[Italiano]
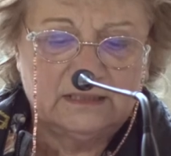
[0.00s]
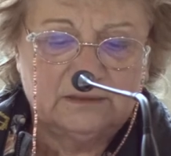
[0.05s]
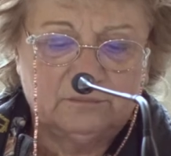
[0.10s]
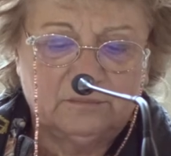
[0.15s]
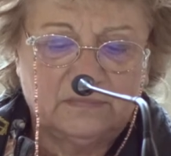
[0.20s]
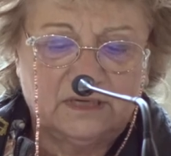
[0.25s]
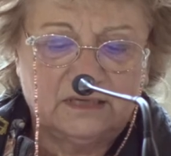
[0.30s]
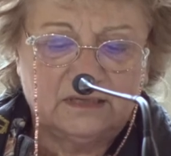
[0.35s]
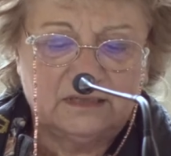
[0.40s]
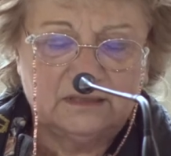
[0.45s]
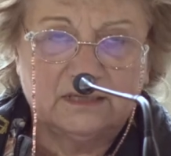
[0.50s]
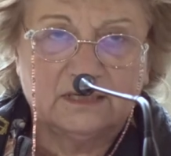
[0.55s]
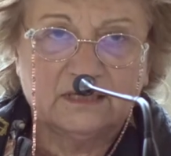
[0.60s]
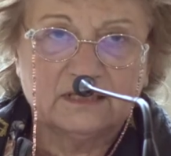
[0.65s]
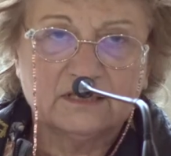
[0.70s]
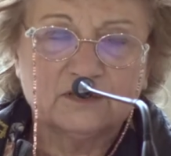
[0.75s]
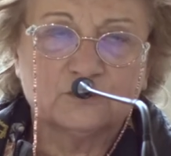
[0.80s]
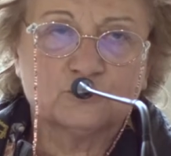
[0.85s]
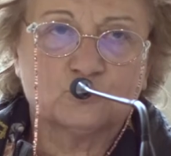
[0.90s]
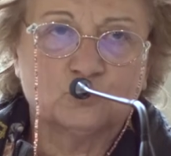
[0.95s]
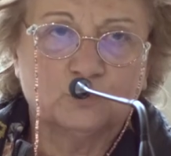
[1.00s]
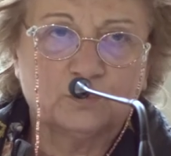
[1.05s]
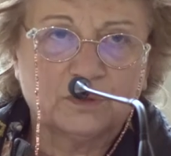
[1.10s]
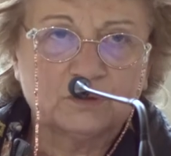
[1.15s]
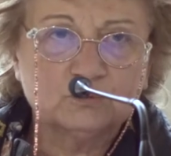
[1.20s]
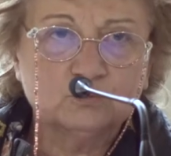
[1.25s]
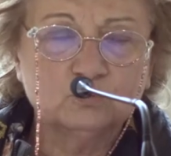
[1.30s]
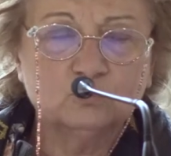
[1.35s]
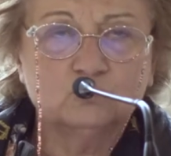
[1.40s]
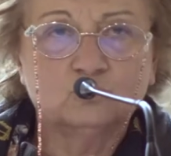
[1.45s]
ma anche e
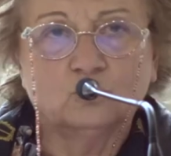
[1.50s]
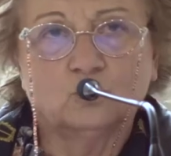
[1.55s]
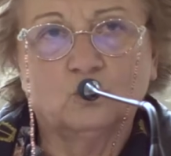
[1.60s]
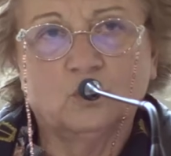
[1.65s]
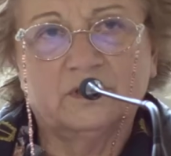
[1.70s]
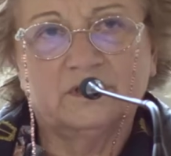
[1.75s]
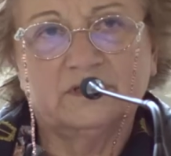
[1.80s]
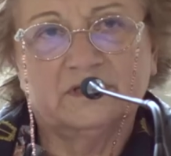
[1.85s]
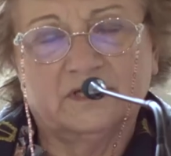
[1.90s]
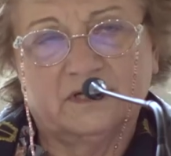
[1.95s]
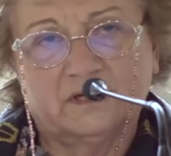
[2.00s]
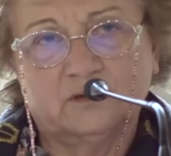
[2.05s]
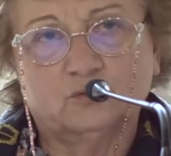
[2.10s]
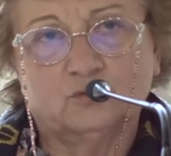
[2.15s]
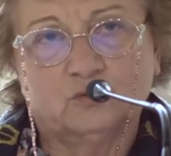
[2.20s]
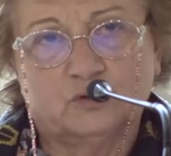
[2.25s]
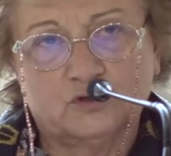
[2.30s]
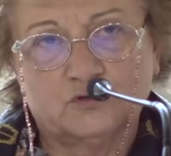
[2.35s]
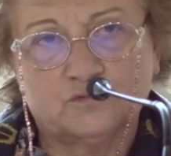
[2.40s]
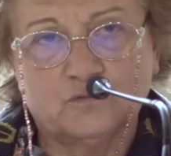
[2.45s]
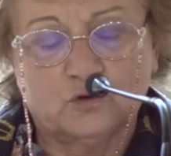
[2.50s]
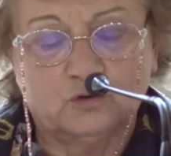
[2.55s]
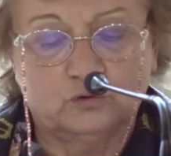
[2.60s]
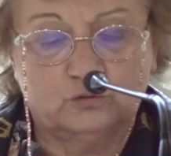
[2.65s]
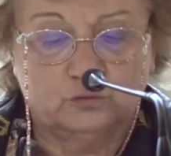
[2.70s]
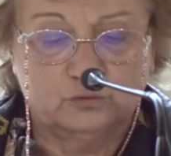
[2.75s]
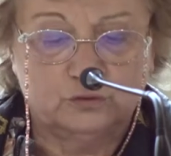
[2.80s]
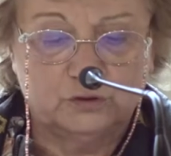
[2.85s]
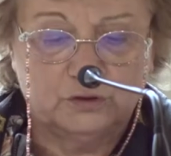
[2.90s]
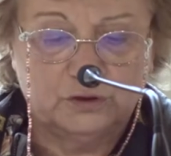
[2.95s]
soprattutto quelli che hanno un
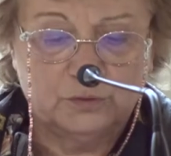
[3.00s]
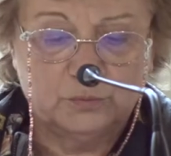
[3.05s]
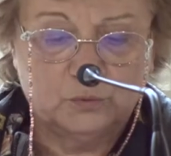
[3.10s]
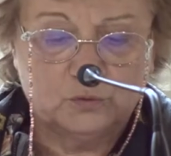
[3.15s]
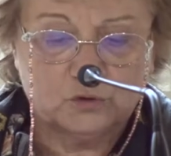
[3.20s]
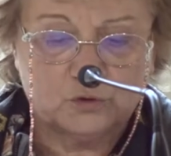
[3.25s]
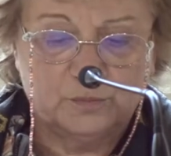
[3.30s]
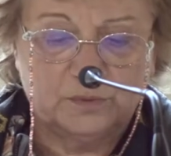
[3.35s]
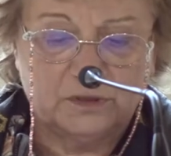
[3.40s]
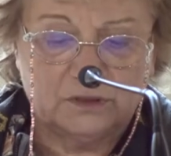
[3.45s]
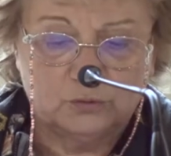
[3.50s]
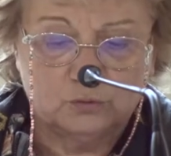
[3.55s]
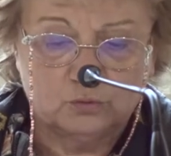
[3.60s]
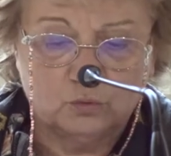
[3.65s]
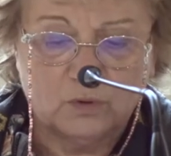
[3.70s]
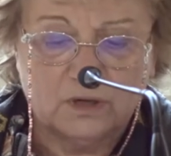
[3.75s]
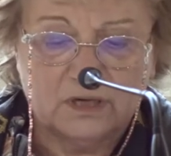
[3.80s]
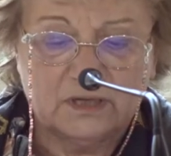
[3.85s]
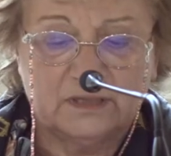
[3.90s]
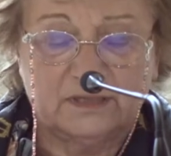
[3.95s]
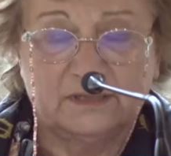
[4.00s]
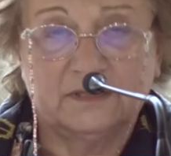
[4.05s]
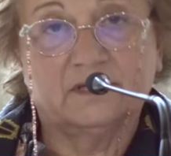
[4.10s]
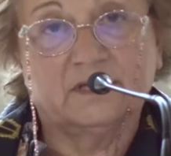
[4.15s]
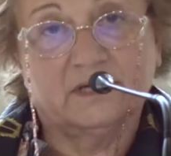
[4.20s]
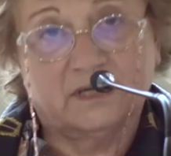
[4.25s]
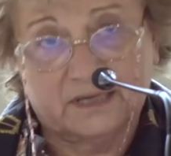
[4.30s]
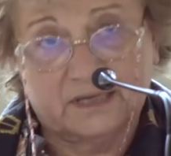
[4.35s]
risvolto di tipo spirituale e